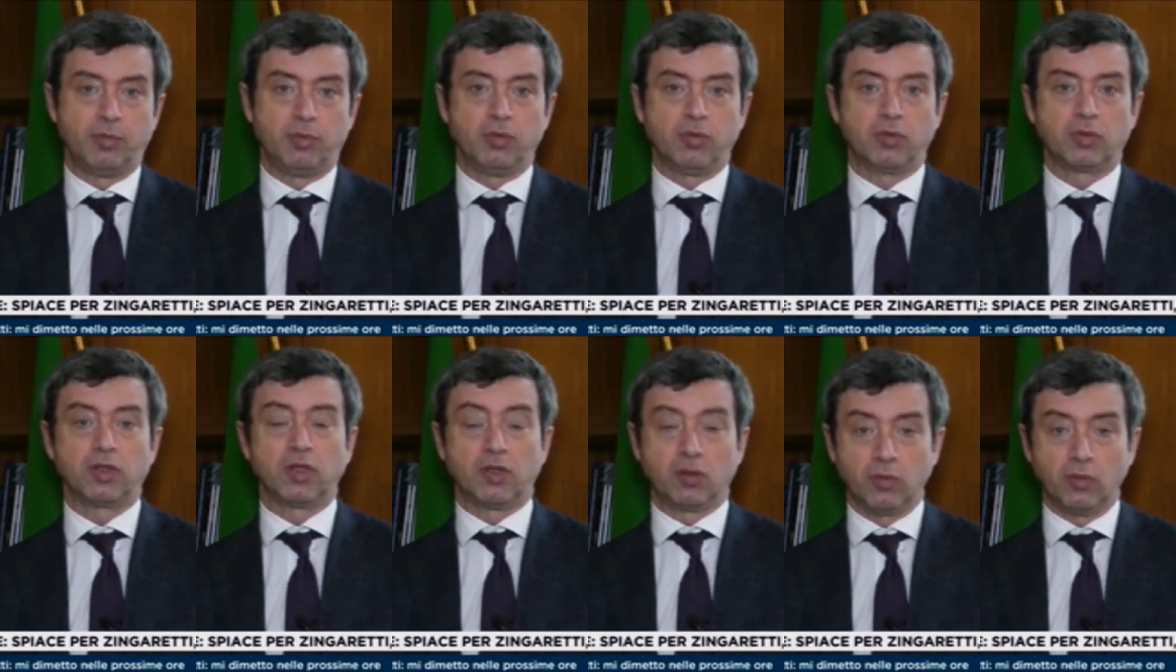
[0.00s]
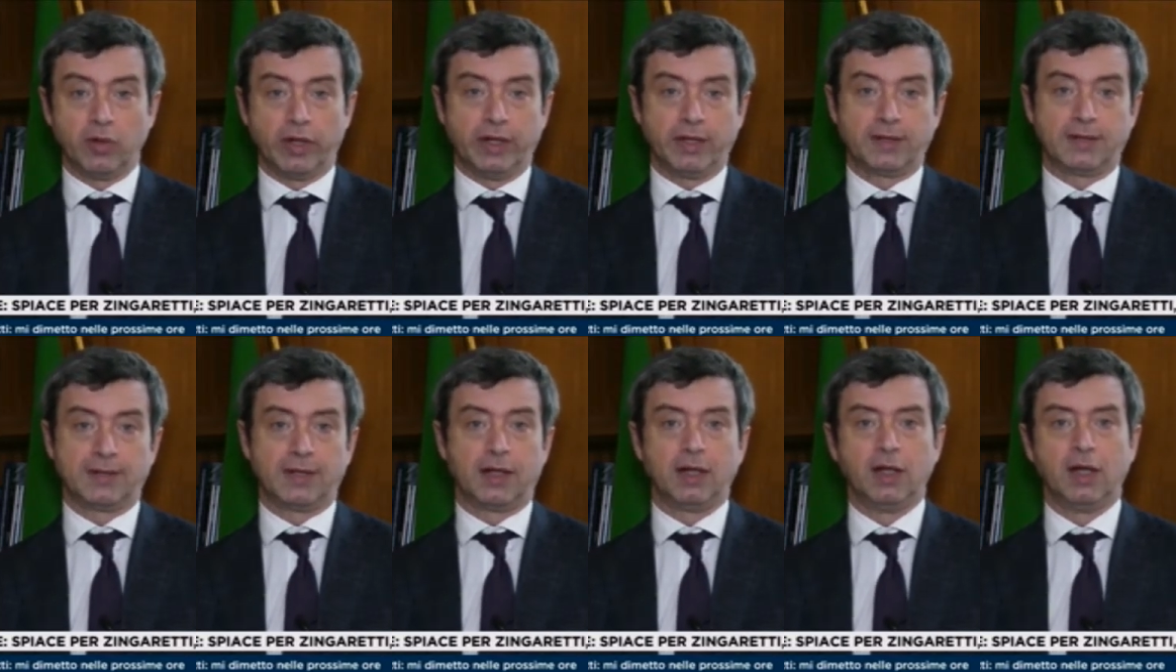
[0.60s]
più
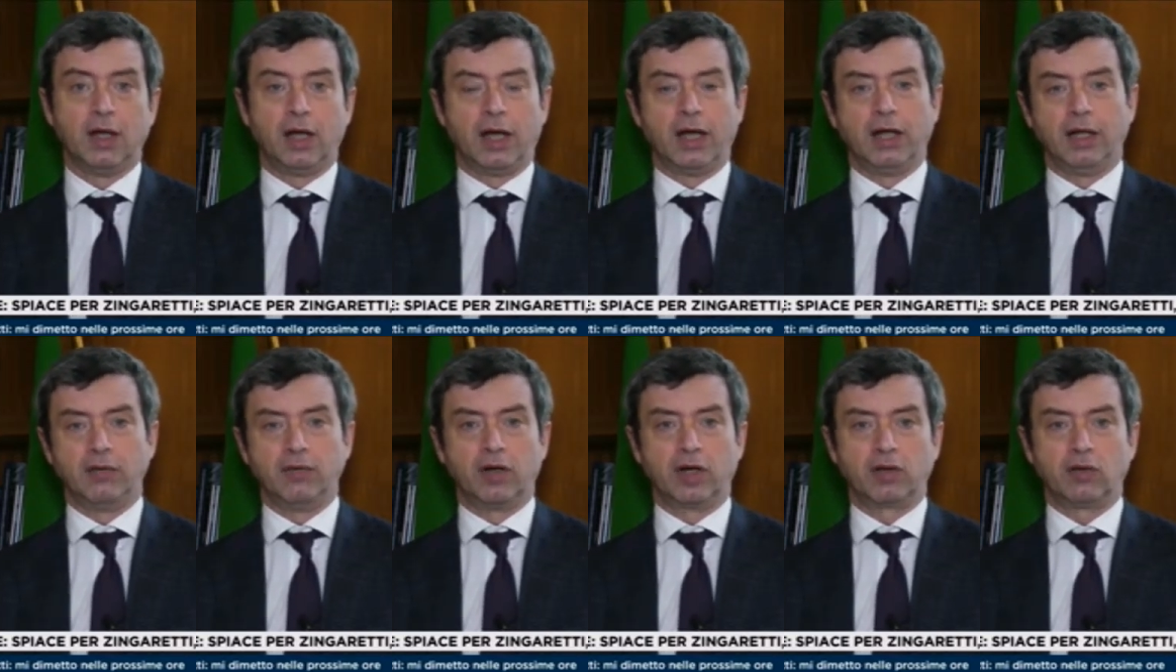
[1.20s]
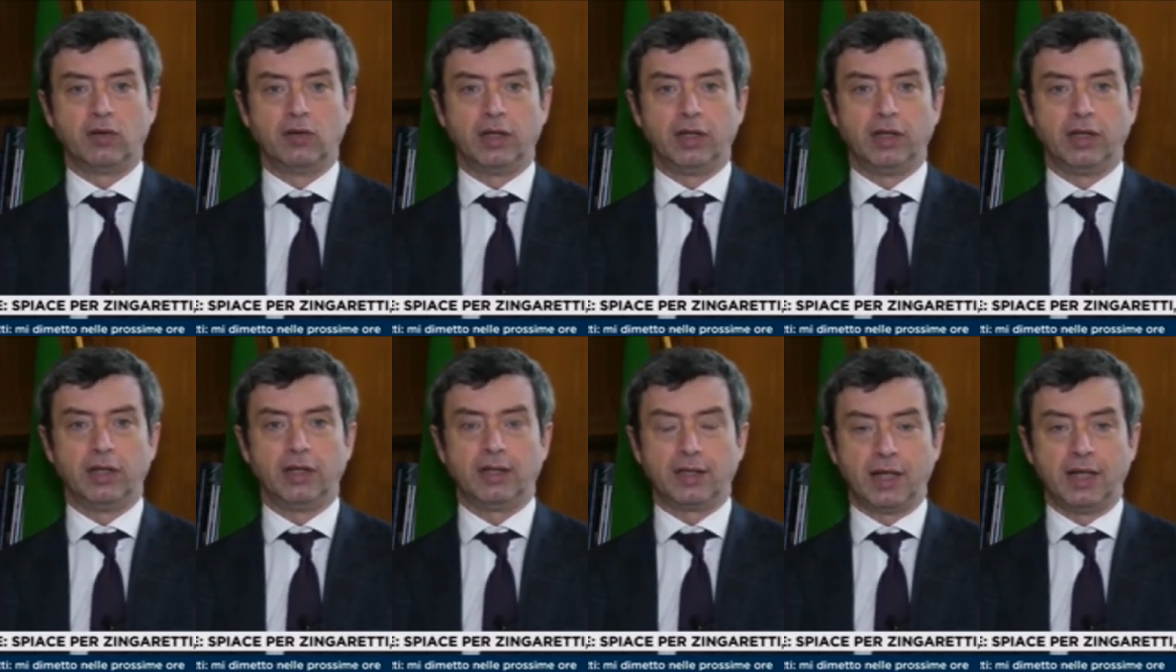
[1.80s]
sicurezza ai
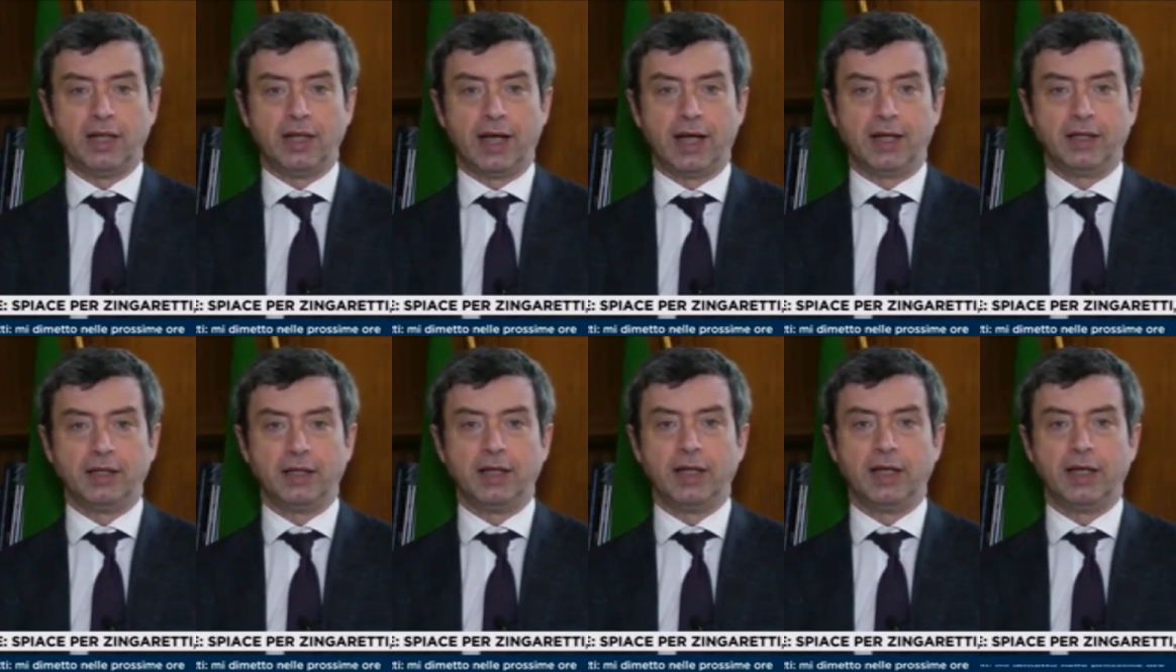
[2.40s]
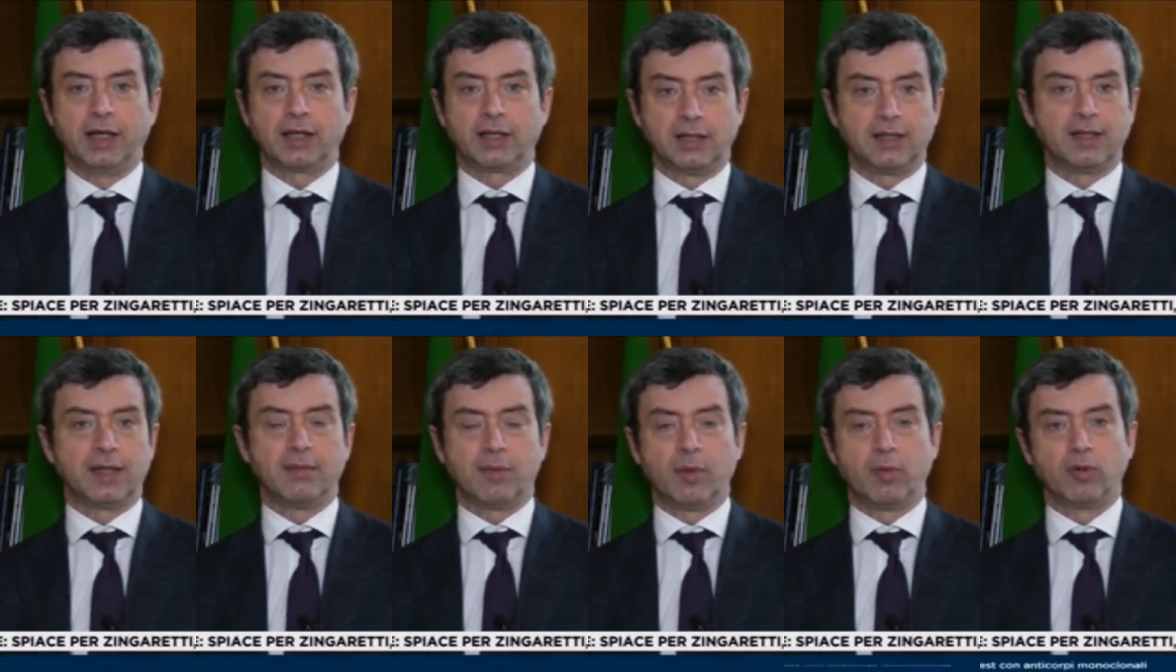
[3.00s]
lavoratori italiani e al
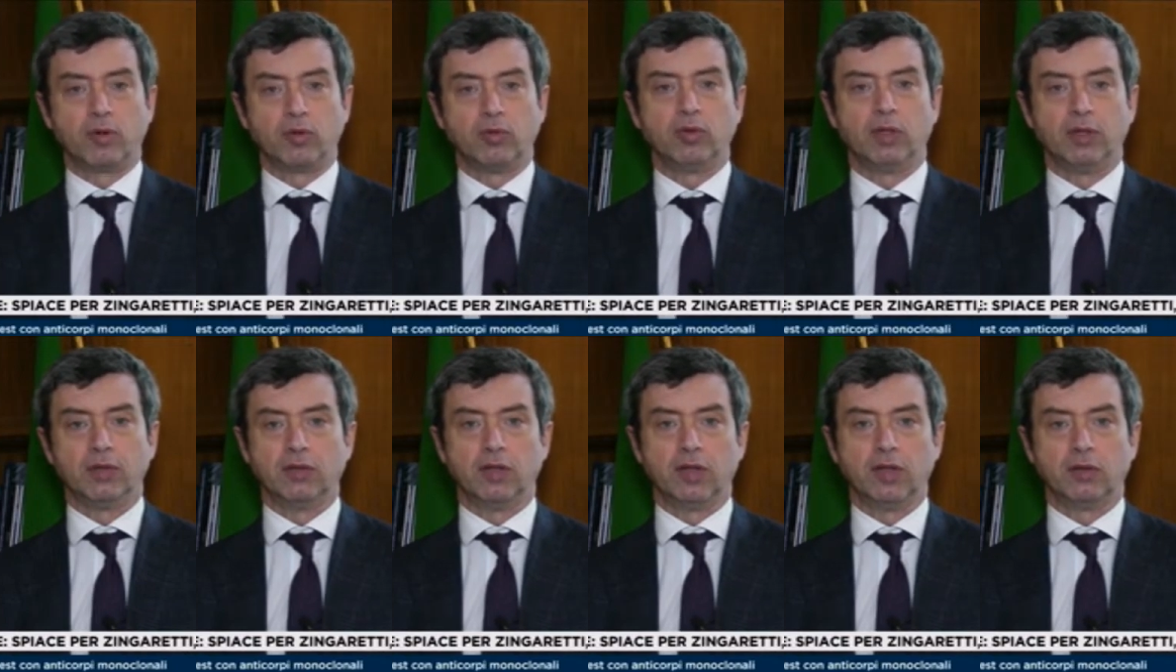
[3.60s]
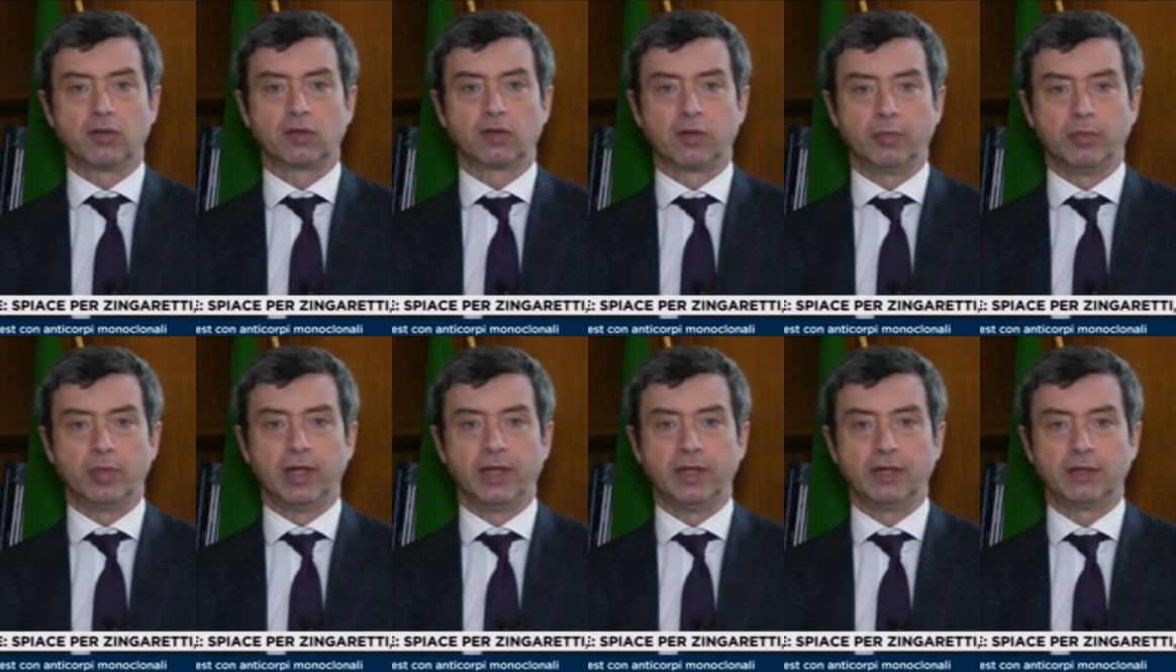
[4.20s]
sistema produttivo del nostro
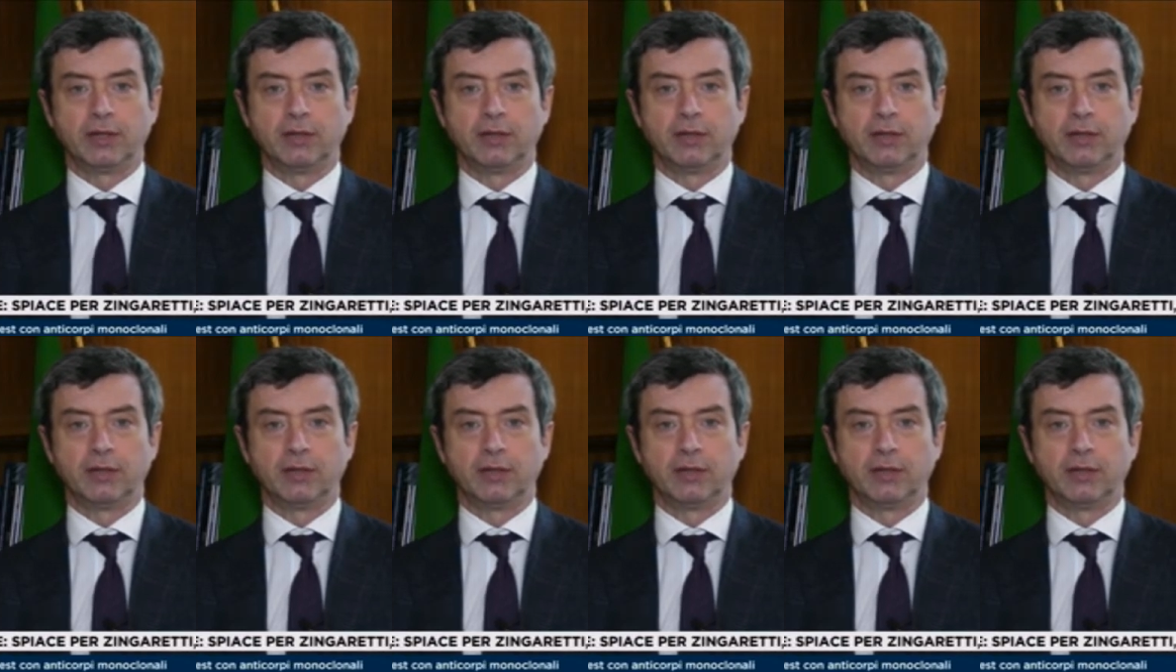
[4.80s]
paese.